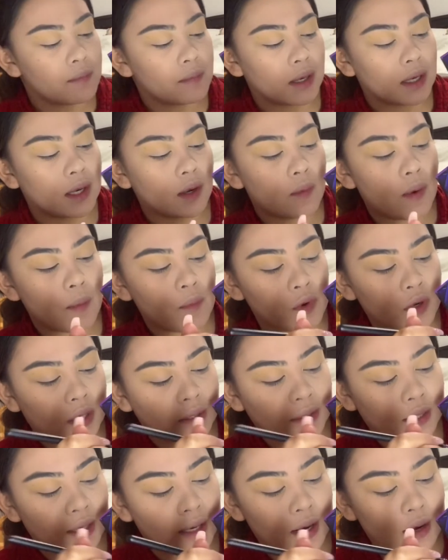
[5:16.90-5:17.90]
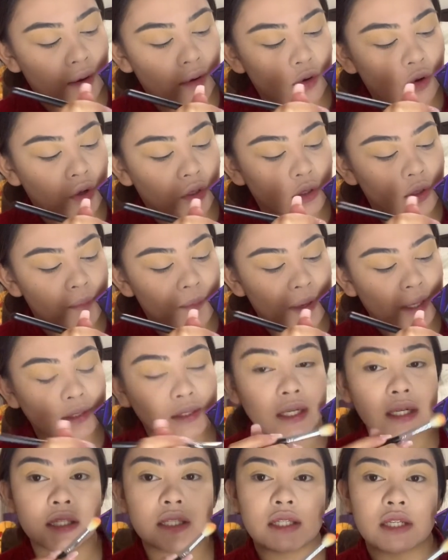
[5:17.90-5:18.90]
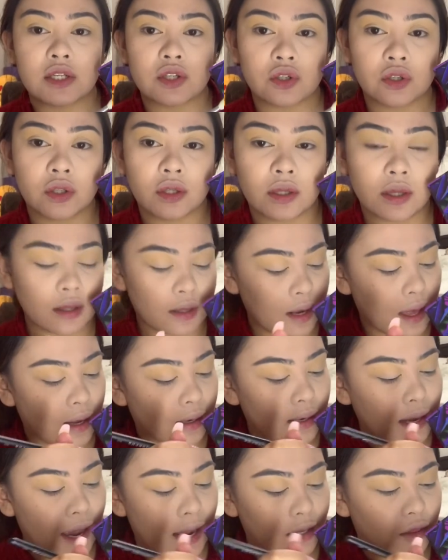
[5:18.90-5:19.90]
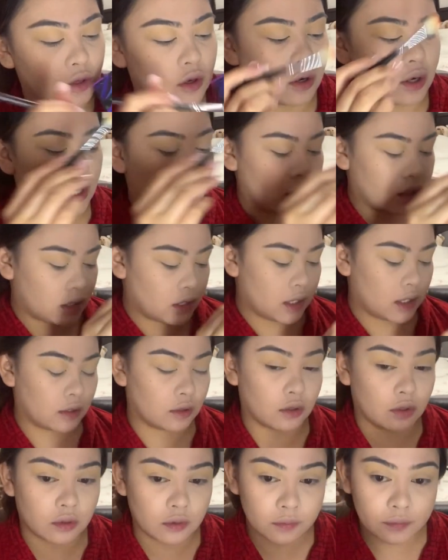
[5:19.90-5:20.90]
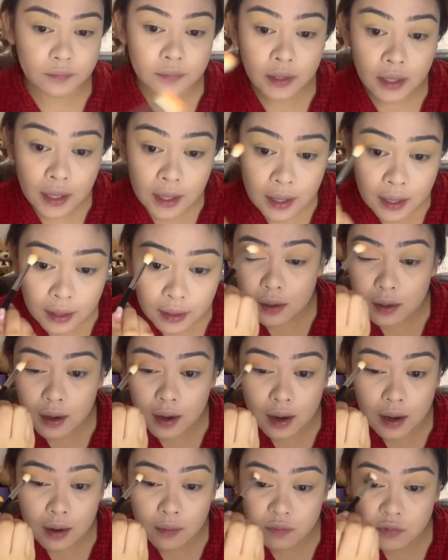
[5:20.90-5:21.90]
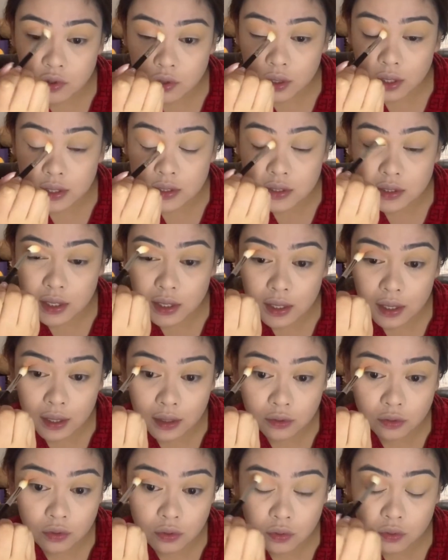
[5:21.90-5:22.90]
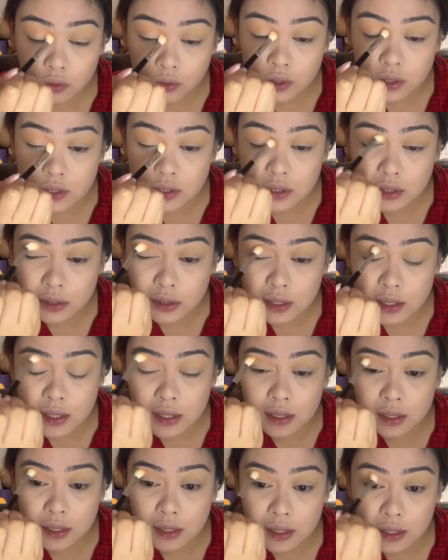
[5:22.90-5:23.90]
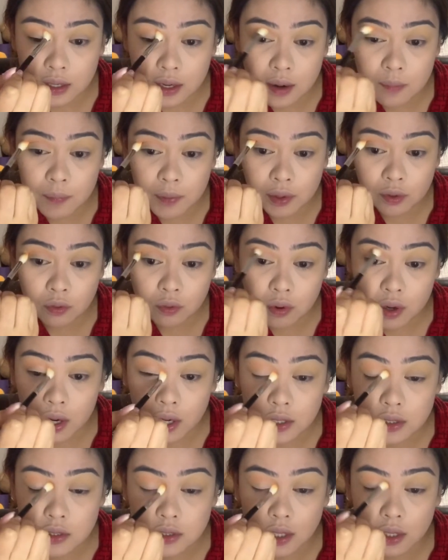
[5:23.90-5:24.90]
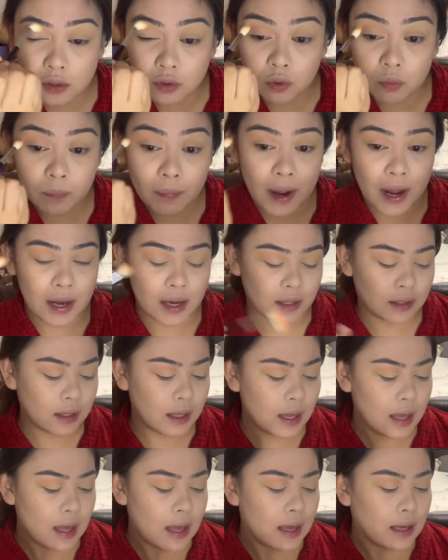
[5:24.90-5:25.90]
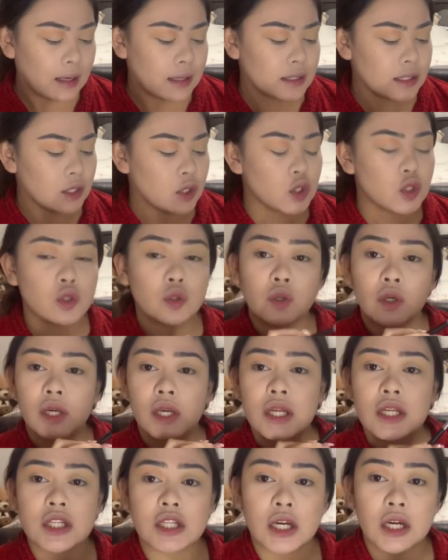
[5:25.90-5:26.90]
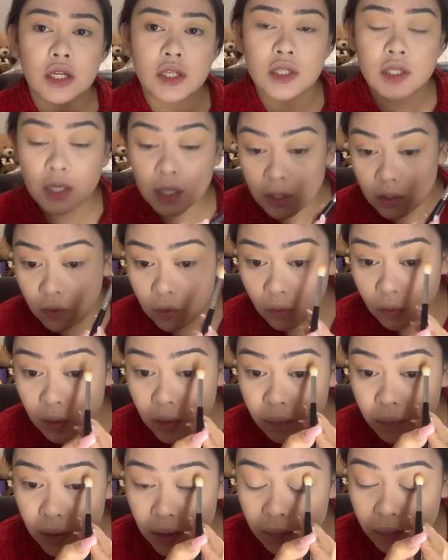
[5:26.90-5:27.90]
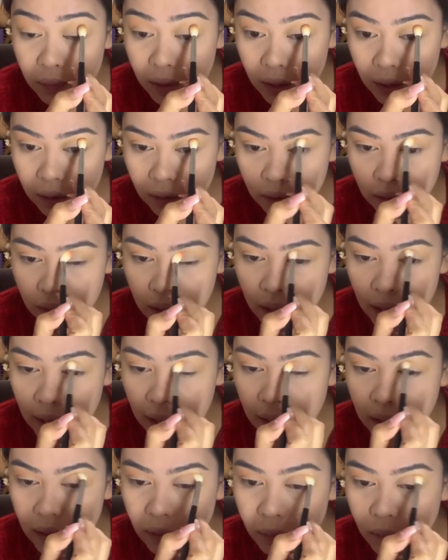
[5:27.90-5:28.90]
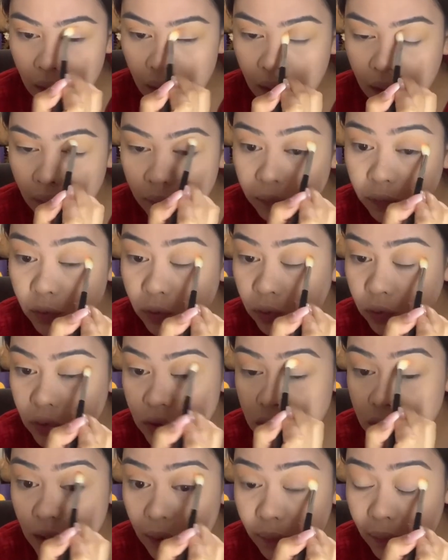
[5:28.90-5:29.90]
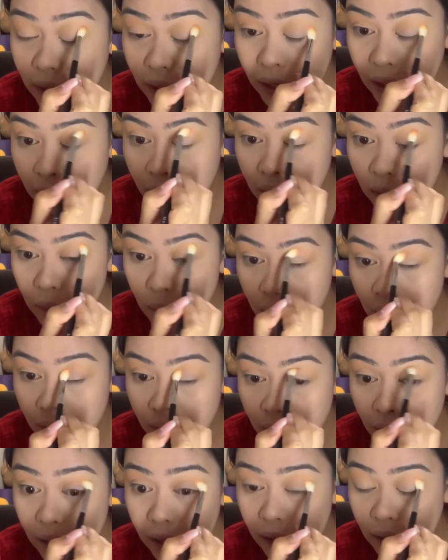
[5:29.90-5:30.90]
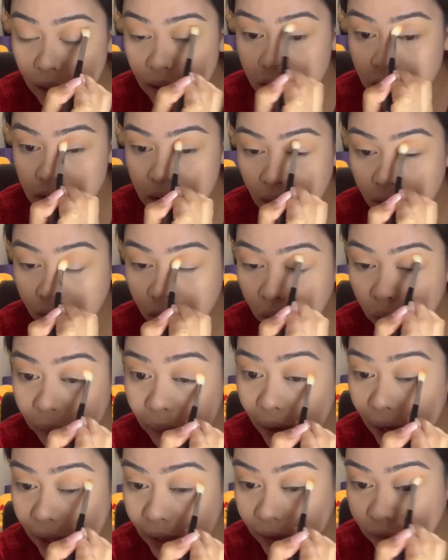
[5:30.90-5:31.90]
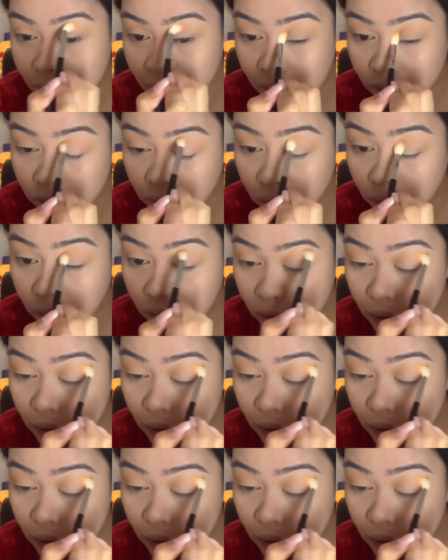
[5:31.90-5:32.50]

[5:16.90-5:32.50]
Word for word: Maggawa muna tayo ng konti pang transition ng light orange na to. Alam nyo guys, kaya ito yung recently na ginagamit kong eyeshadow palette. Kasi gusto ko rin i-share sa inyo yung iba-ibang eye makeup looks na magagawa ng eyeshadow palette na to.